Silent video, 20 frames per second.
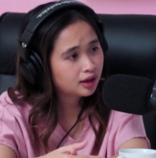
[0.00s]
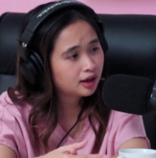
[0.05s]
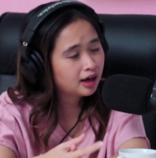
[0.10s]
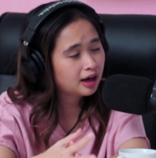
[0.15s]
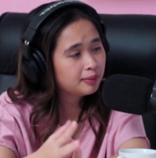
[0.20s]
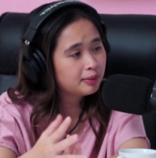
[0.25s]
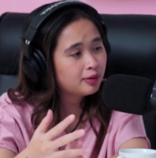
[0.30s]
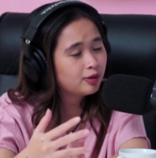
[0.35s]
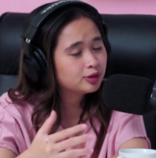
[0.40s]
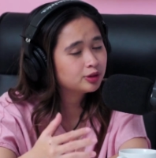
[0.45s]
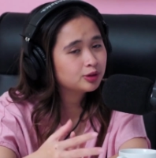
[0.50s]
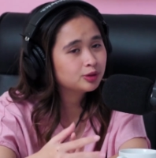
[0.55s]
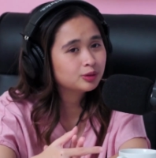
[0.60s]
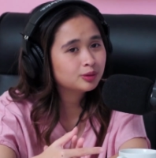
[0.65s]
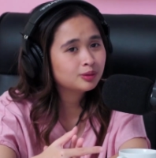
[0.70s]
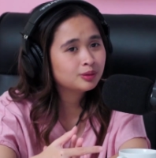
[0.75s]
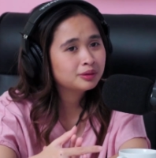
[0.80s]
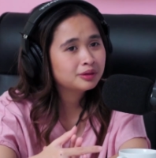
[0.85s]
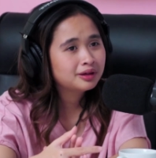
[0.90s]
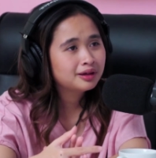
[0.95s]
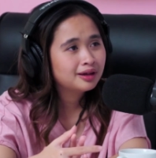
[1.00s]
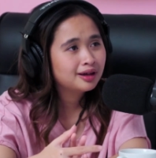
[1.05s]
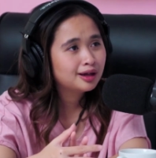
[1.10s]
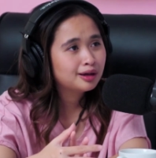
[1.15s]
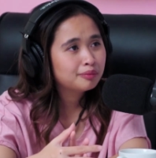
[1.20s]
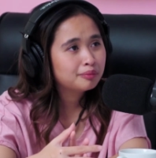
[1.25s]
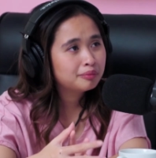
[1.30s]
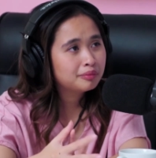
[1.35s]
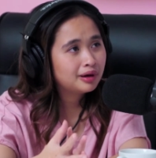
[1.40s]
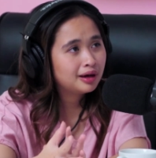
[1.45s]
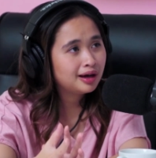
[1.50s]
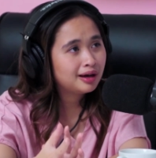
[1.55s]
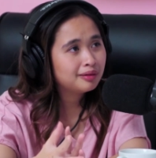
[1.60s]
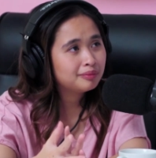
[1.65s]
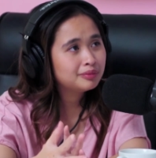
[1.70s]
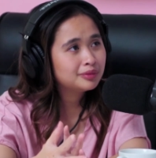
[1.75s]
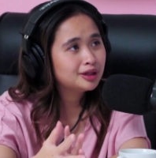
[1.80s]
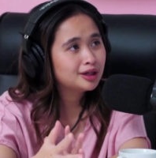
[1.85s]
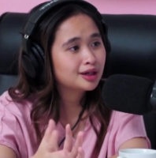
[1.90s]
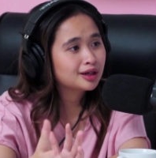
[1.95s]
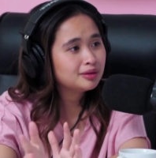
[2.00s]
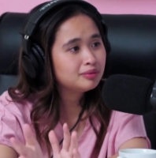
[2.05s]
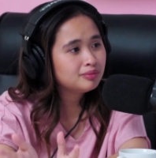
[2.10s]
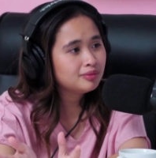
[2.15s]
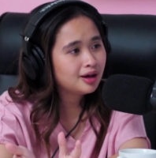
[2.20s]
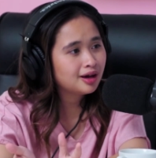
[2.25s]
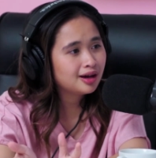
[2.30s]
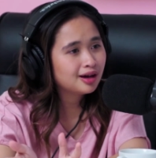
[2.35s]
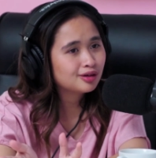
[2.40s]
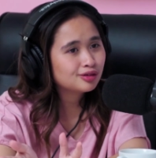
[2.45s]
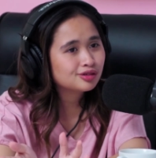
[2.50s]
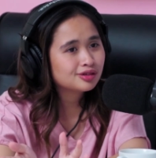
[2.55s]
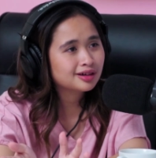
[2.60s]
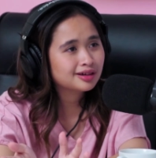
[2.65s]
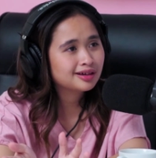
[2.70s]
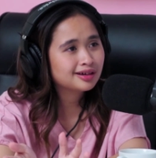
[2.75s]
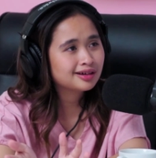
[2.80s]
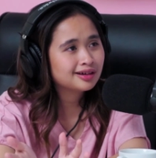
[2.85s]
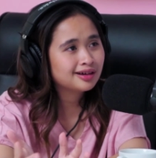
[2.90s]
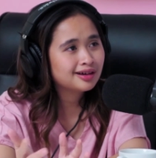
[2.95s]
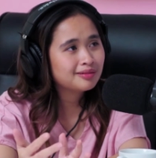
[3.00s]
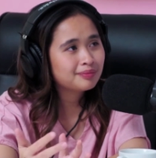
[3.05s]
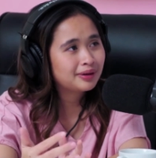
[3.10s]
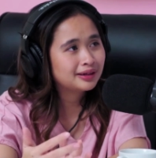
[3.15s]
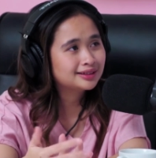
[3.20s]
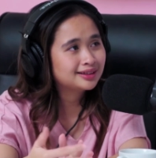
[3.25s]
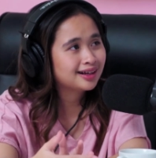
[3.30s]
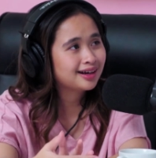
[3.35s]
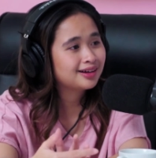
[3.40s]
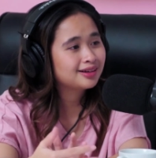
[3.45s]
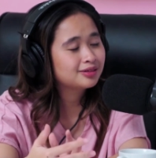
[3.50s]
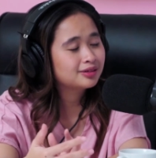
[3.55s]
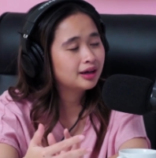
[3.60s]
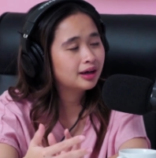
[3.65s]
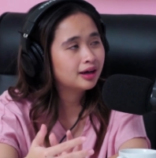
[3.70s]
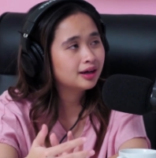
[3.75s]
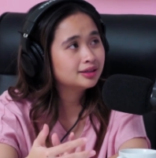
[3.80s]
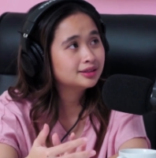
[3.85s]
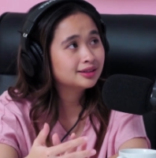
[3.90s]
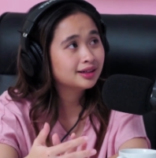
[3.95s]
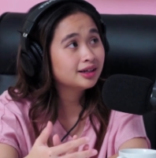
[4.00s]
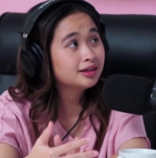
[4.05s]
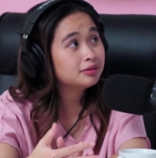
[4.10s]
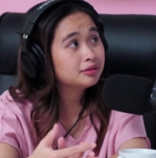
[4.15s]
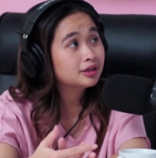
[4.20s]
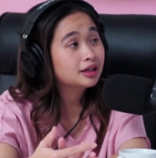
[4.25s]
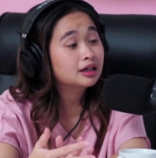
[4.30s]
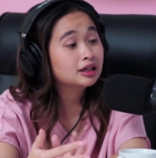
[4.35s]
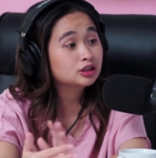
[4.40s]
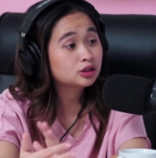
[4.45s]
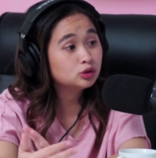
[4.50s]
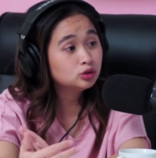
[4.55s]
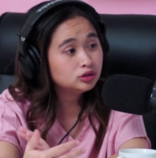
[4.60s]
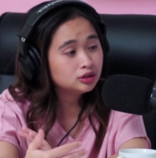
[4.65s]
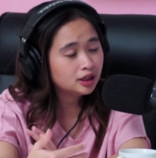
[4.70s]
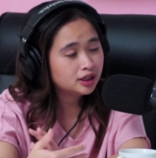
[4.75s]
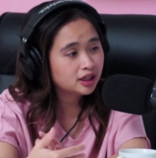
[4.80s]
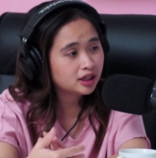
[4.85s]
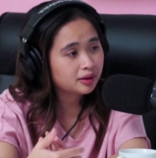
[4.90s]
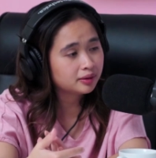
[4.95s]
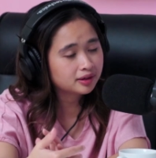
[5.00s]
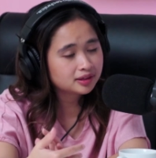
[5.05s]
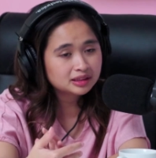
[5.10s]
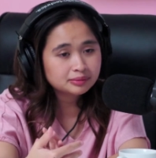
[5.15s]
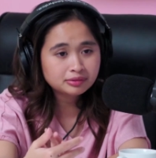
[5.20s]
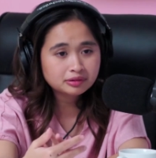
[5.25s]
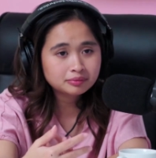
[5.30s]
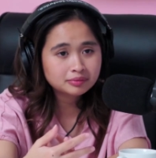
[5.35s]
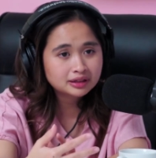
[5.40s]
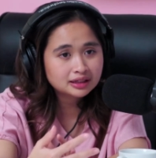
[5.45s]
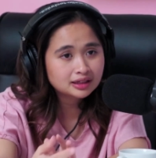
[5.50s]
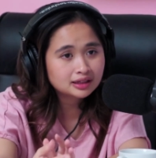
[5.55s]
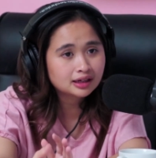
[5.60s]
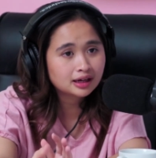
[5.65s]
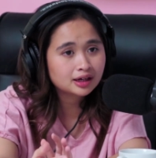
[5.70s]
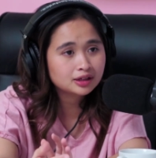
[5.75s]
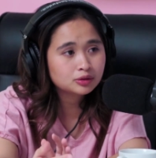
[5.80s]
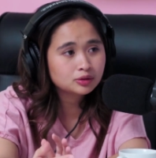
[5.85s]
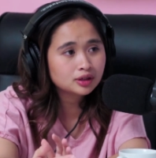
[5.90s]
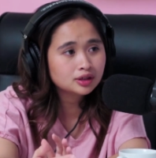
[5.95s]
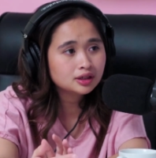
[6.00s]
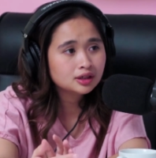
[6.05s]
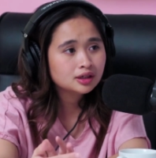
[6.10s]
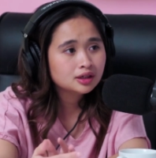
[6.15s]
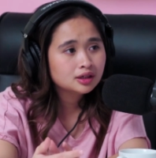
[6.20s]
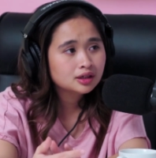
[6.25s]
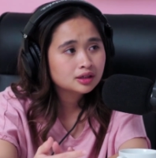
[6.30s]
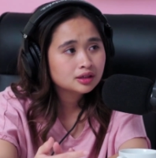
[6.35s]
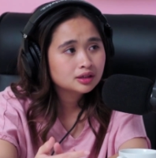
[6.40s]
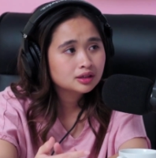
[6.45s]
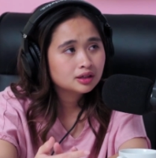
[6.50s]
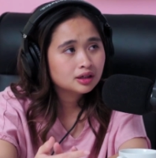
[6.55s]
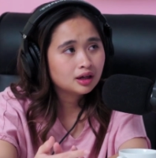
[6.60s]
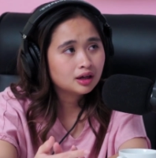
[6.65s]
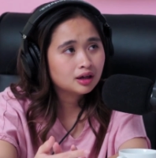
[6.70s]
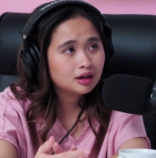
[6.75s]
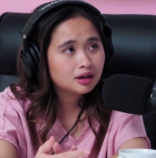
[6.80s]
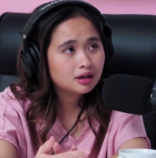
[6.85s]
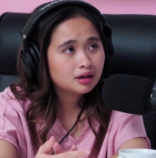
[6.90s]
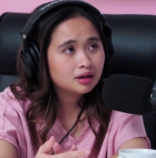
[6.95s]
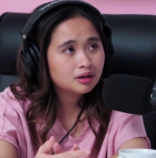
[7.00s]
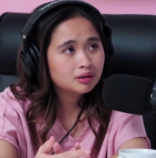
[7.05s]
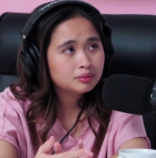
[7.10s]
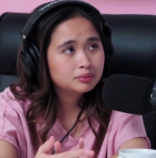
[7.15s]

kenapa waktu itu Mbak menerima terus akhirnya pacaran eh, istilahnya deket juga dan akhirnya sampai menikah itu kan eh,